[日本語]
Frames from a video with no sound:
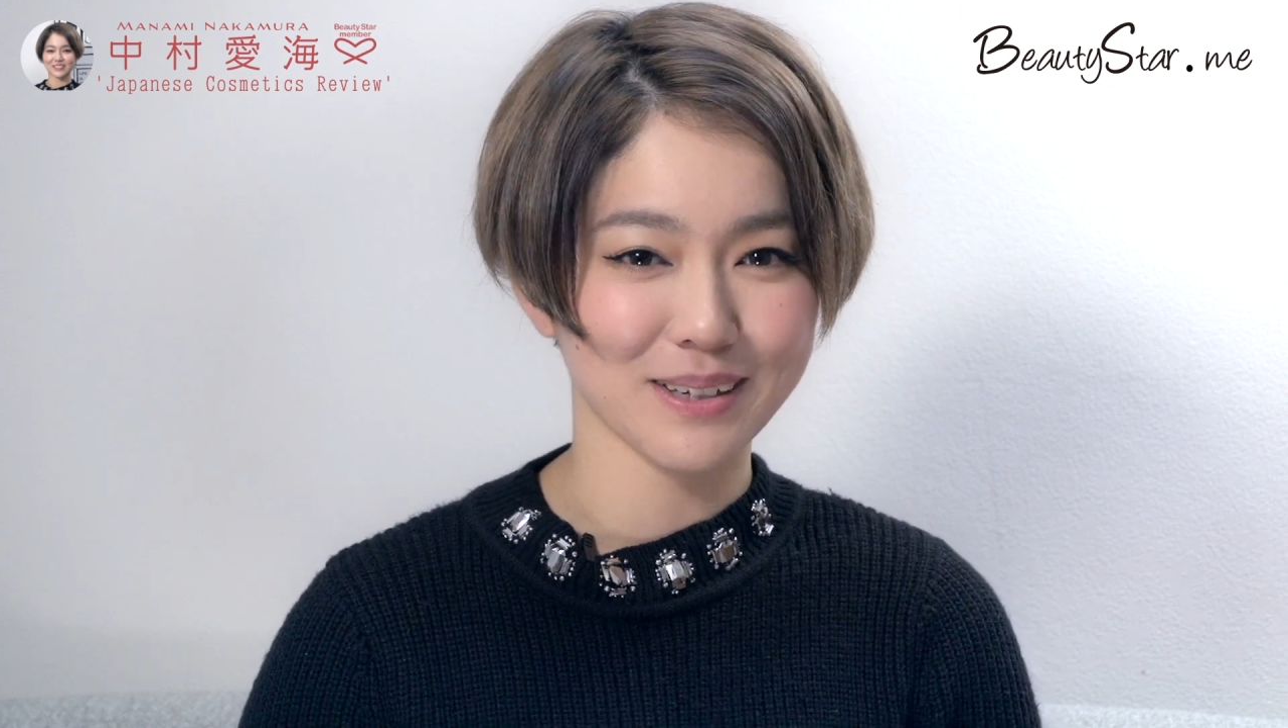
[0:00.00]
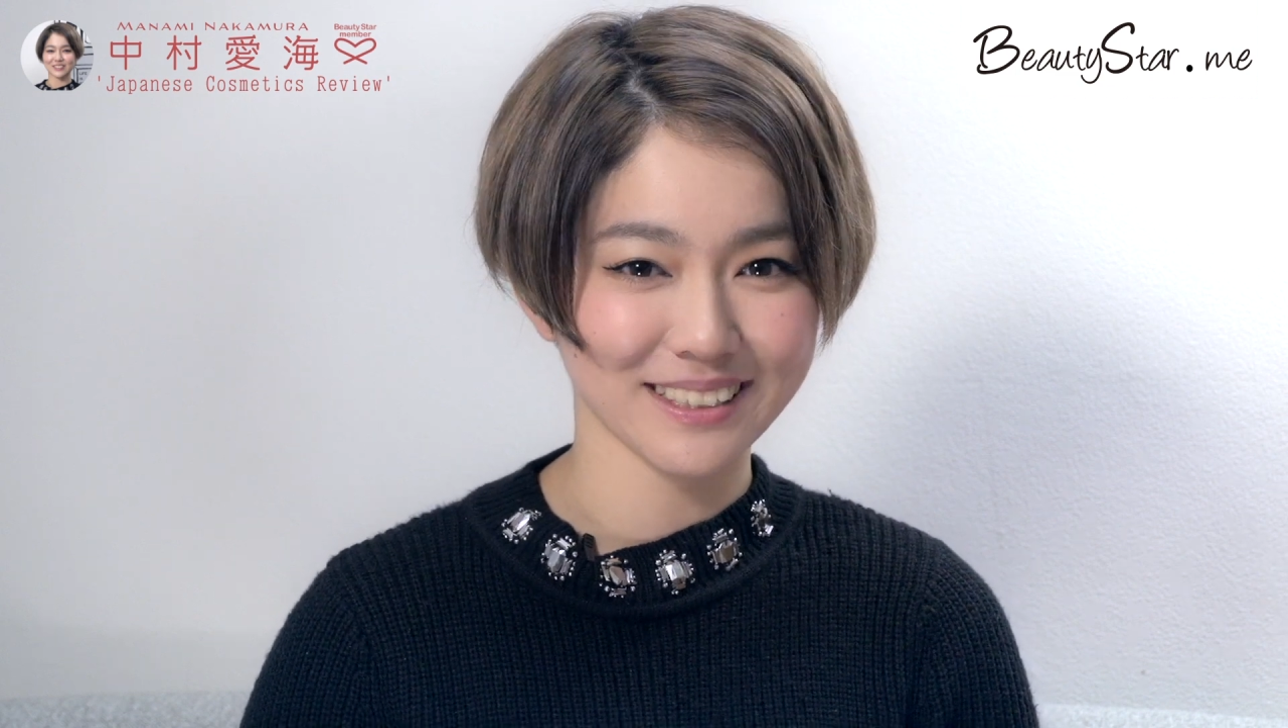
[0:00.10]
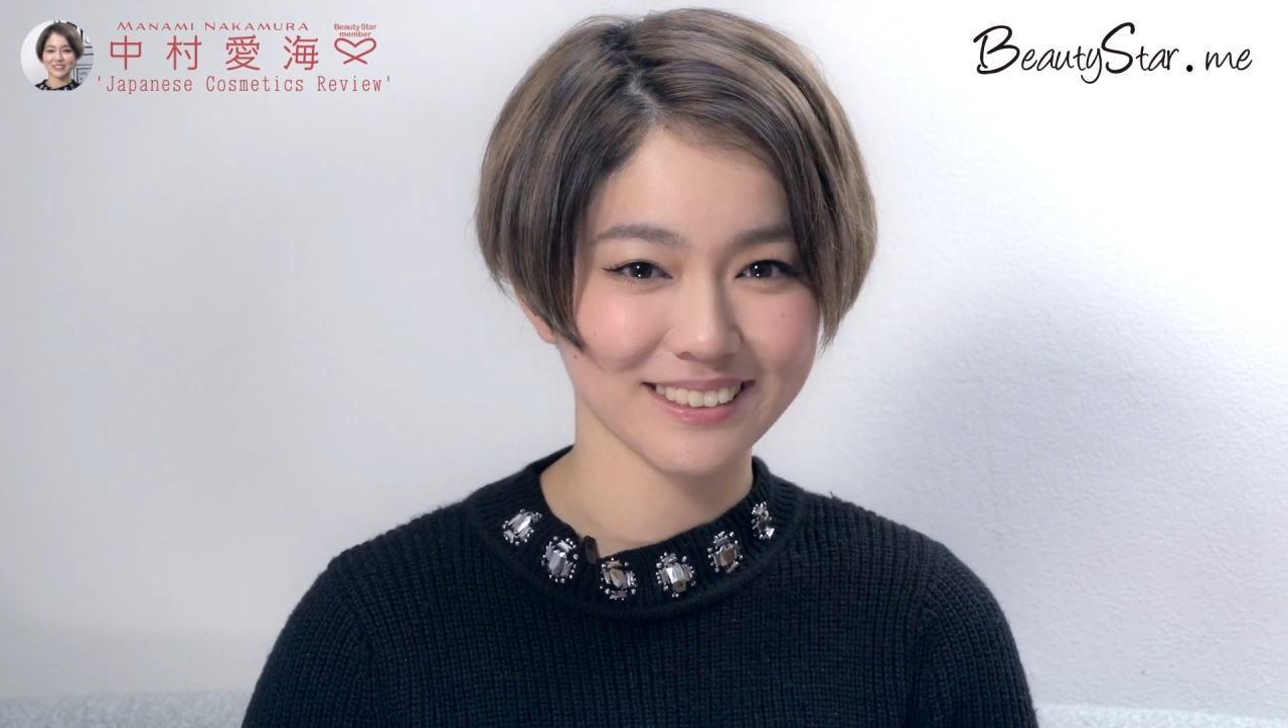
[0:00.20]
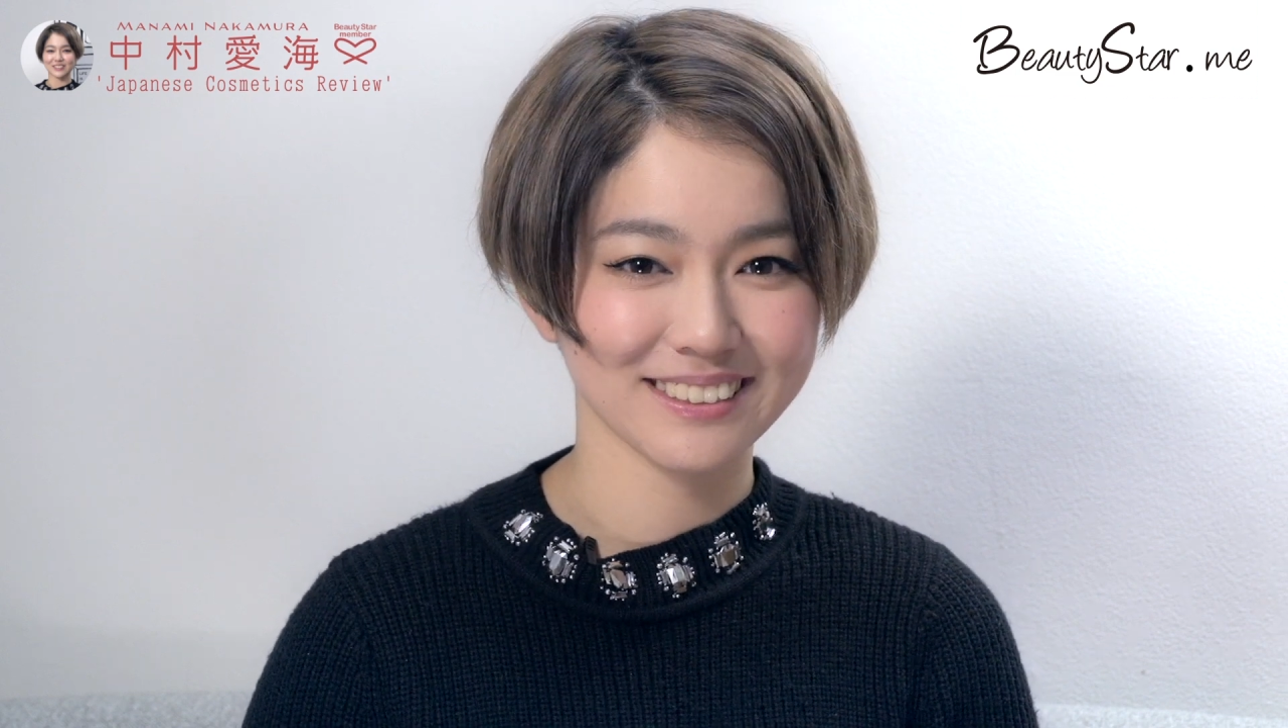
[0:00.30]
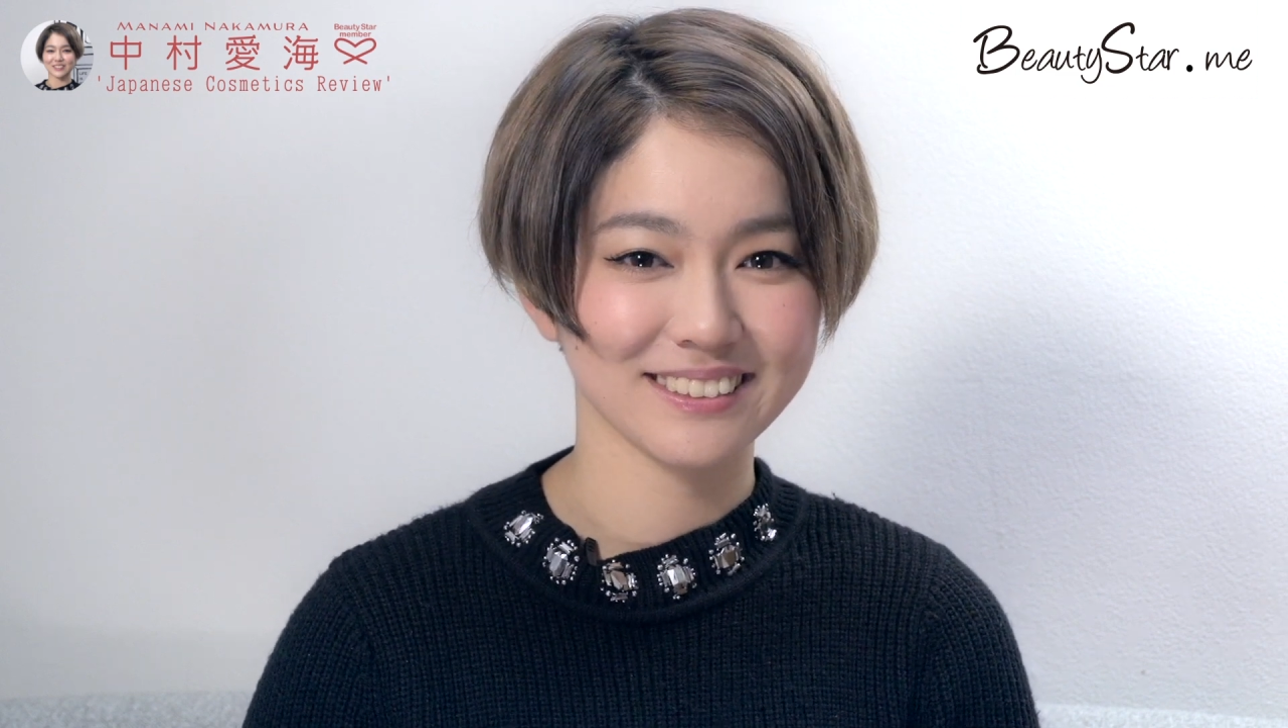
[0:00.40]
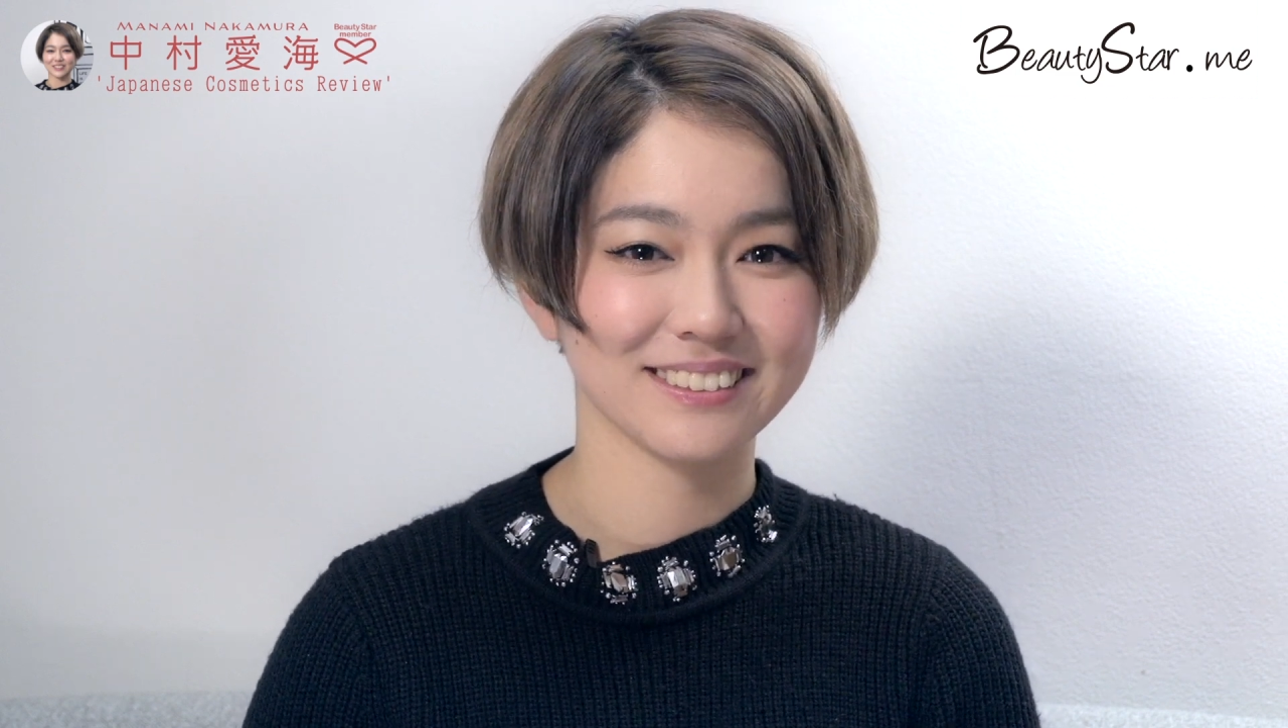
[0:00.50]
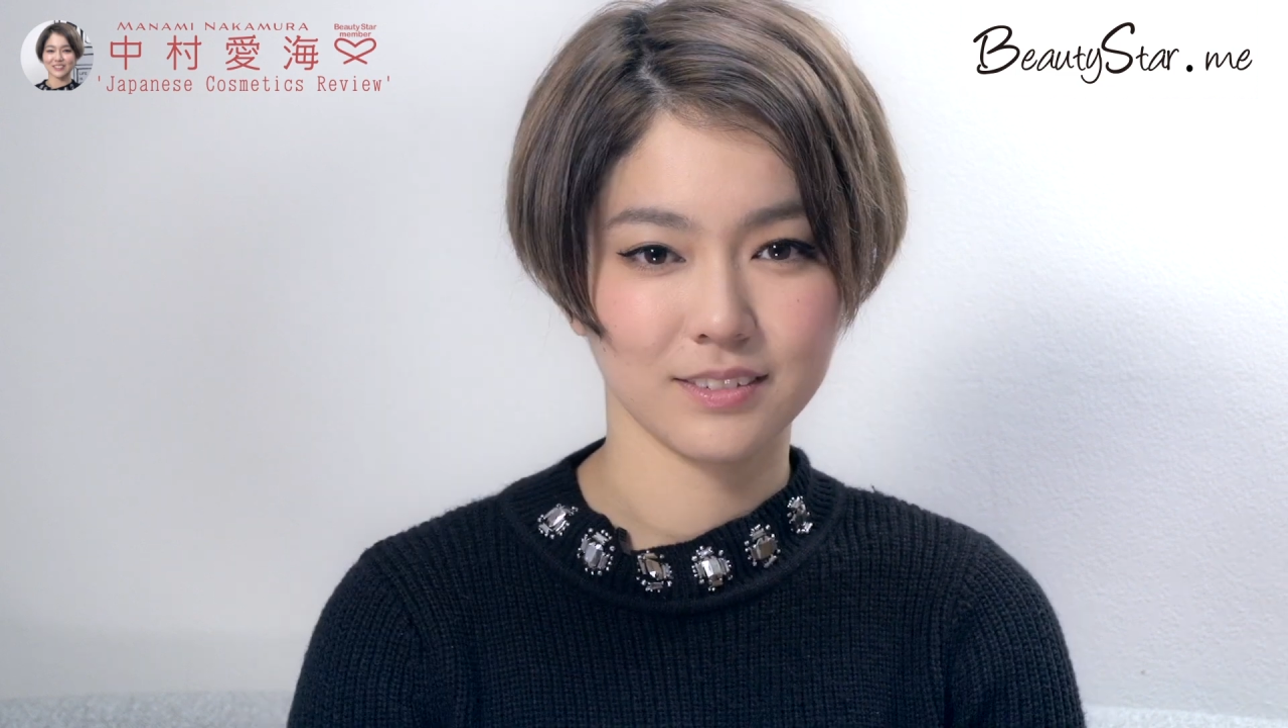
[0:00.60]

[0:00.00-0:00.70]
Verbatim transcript: ます。